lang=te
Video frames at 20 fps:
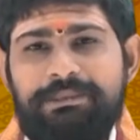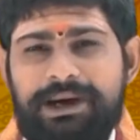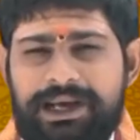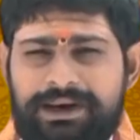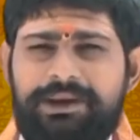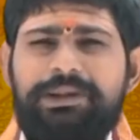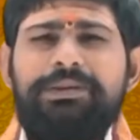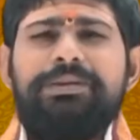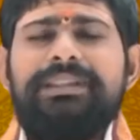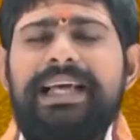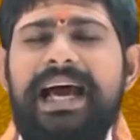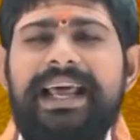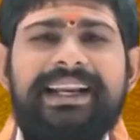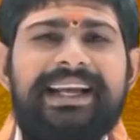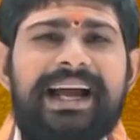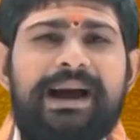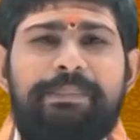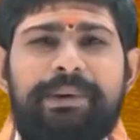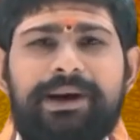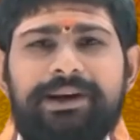మనం ఎందుకు దాన్ని
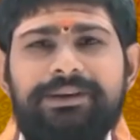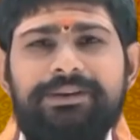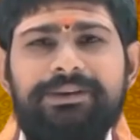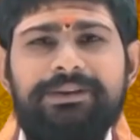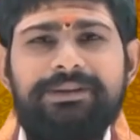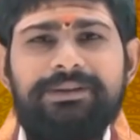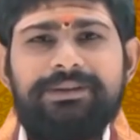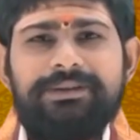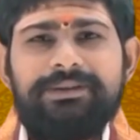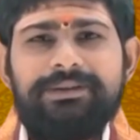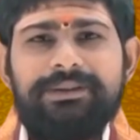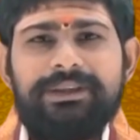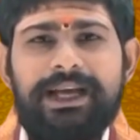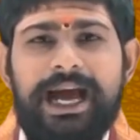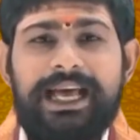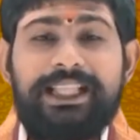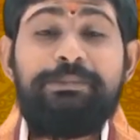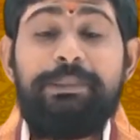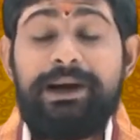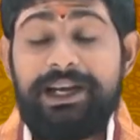కాపాడడం
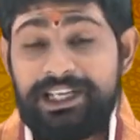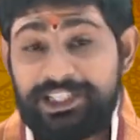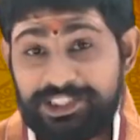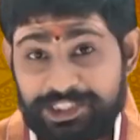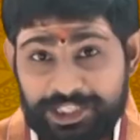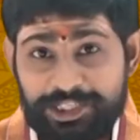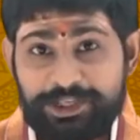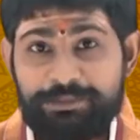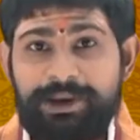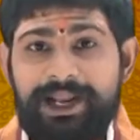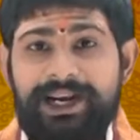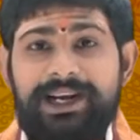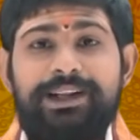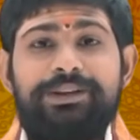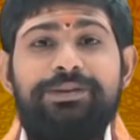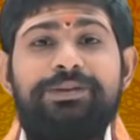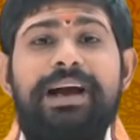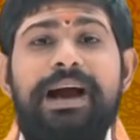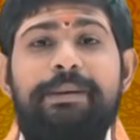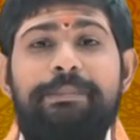అది మళ్ళీ తిరిగి మనల్ని
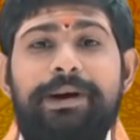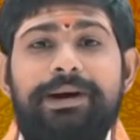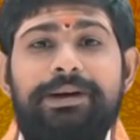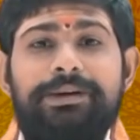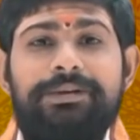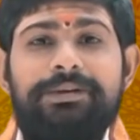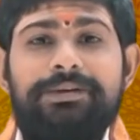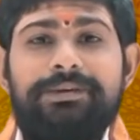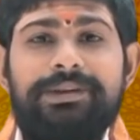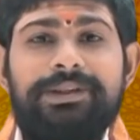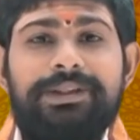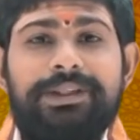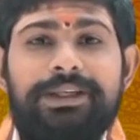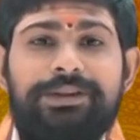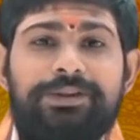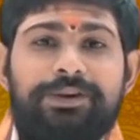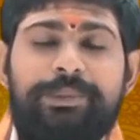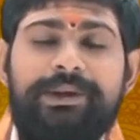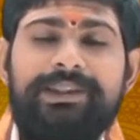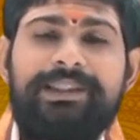ఎందుకు కాపాడడం
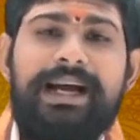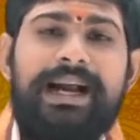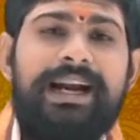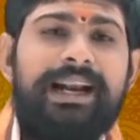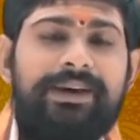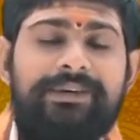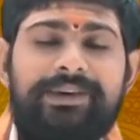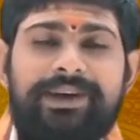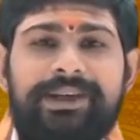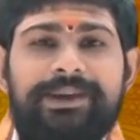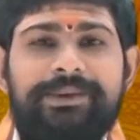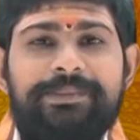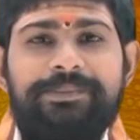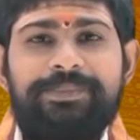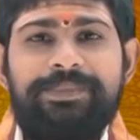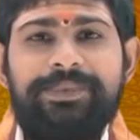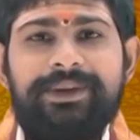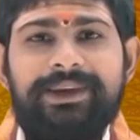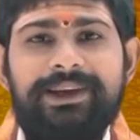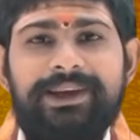ఇదేదో పెద్ద హడావిడి
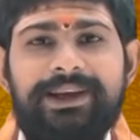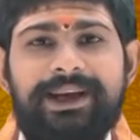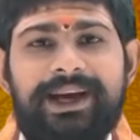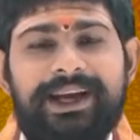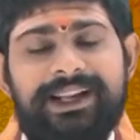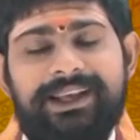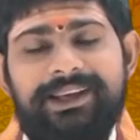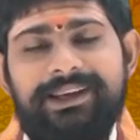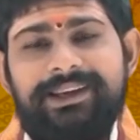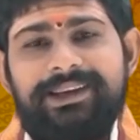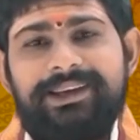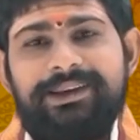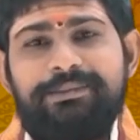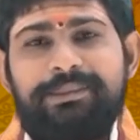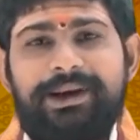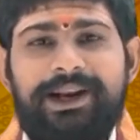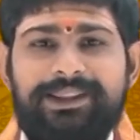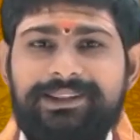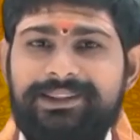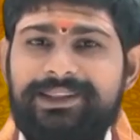అని
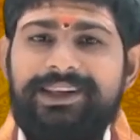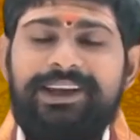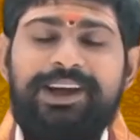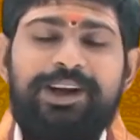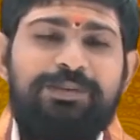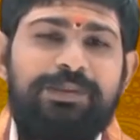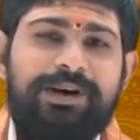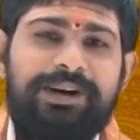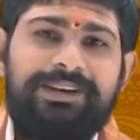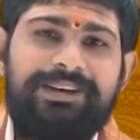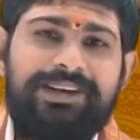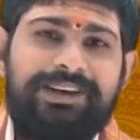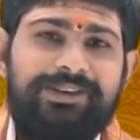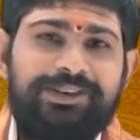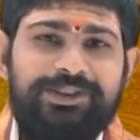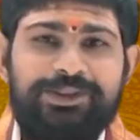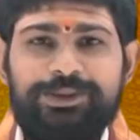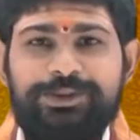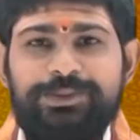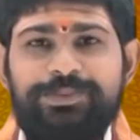మనందరికీ అనుమానం
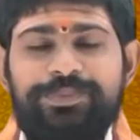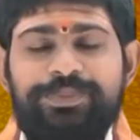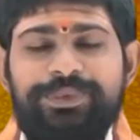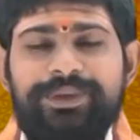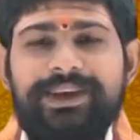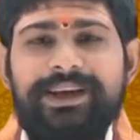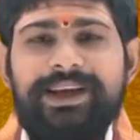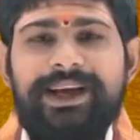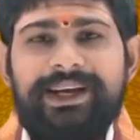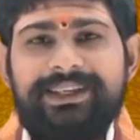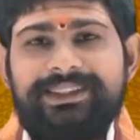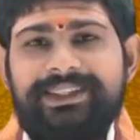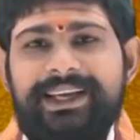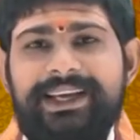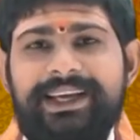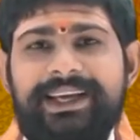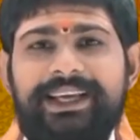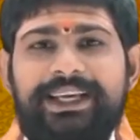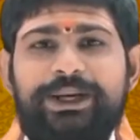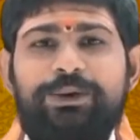రావచ్చు అయితే
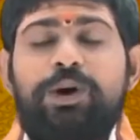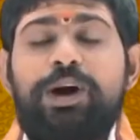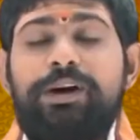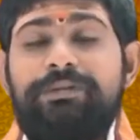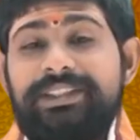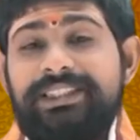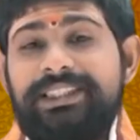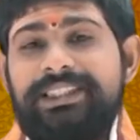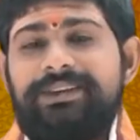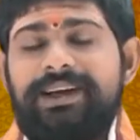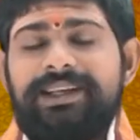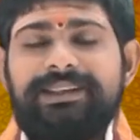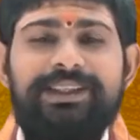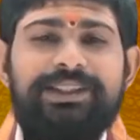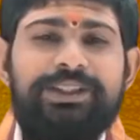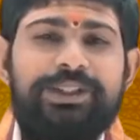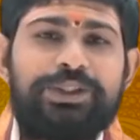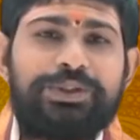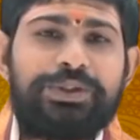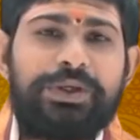ఒక్క విషయం
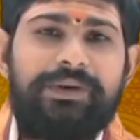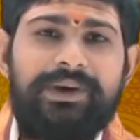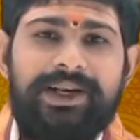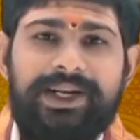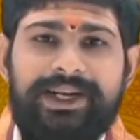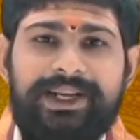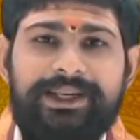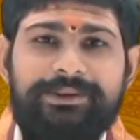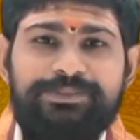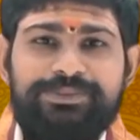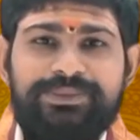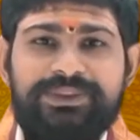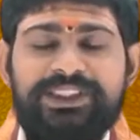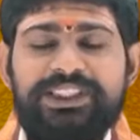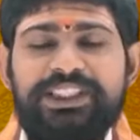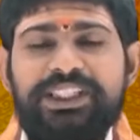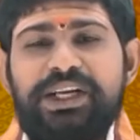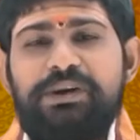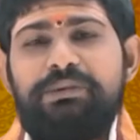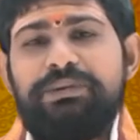అర్థం చేసుకోవాలి ఇక్కడ
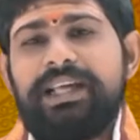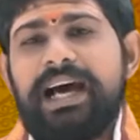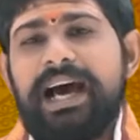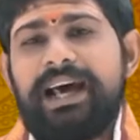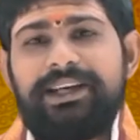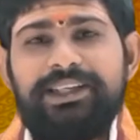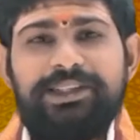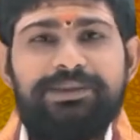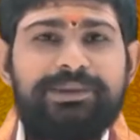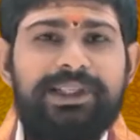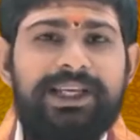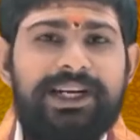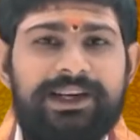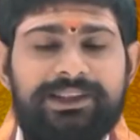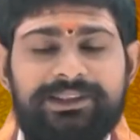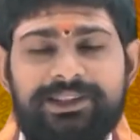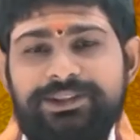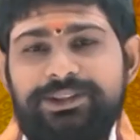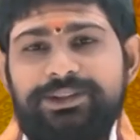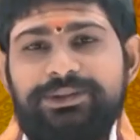చిన్న ఉదాహరణ చెబుతాను
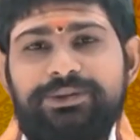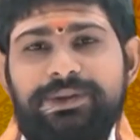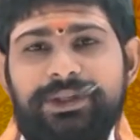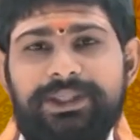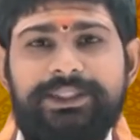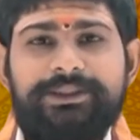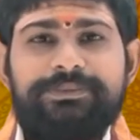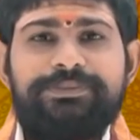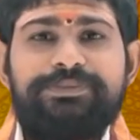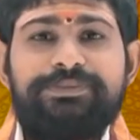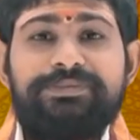అర్థం చేసుకోండి